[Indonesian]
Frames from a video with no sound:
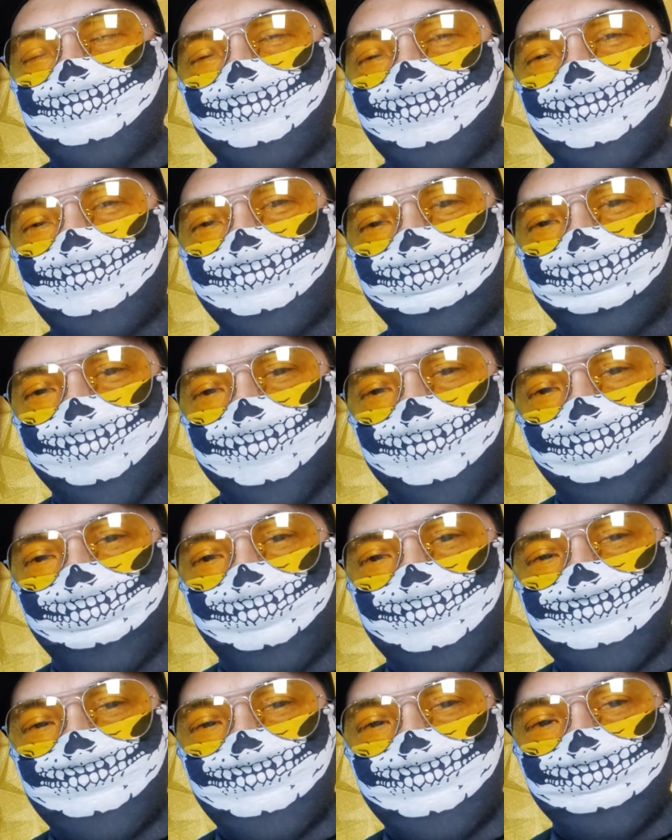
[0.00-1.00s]
bicara di media
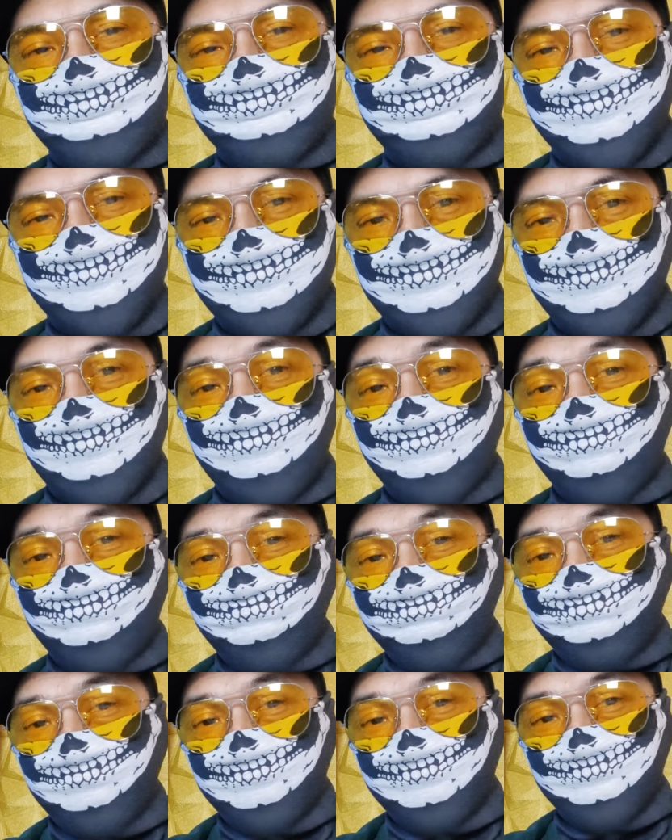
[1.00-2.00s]
mainstream kita lihat
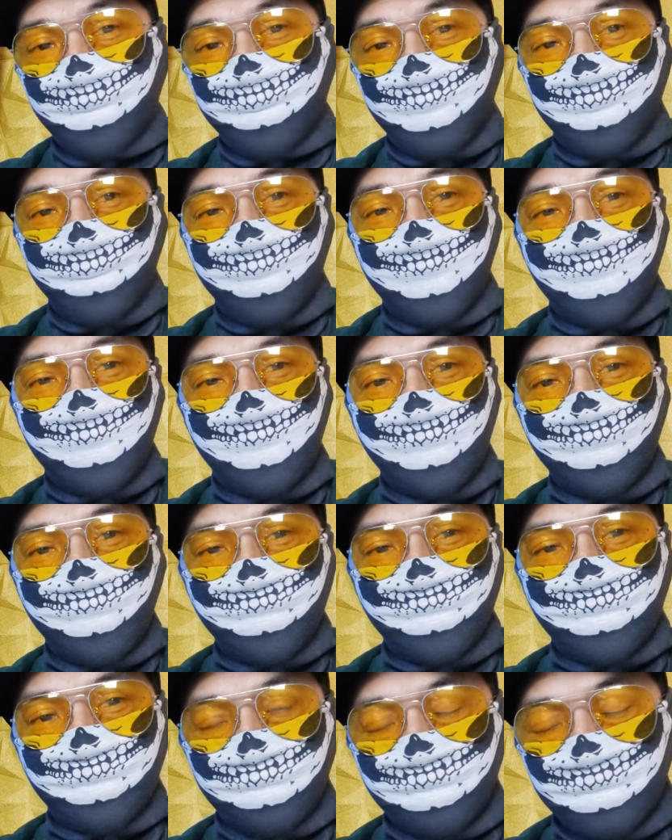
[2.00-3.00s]
dulu videonya teman-teman yuk
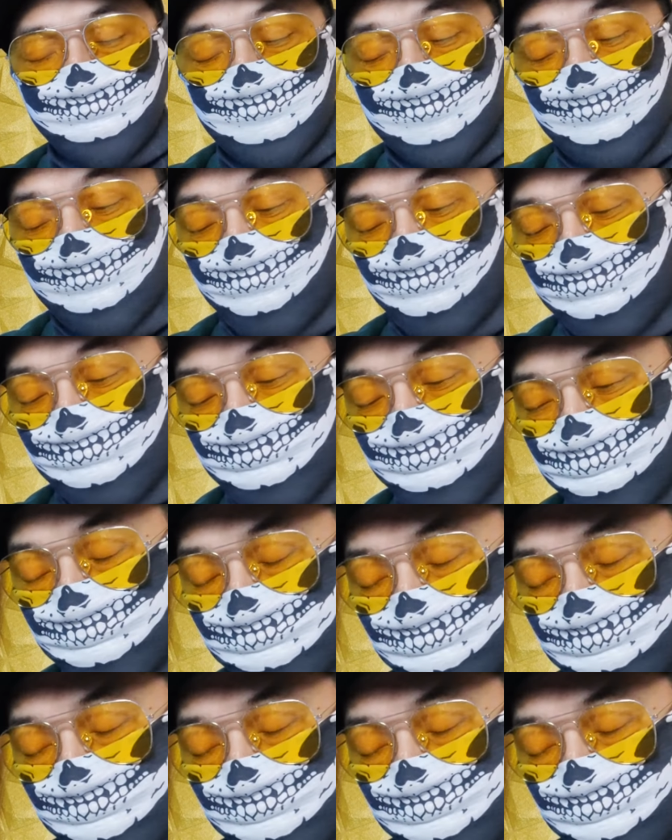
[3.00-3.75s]
check it out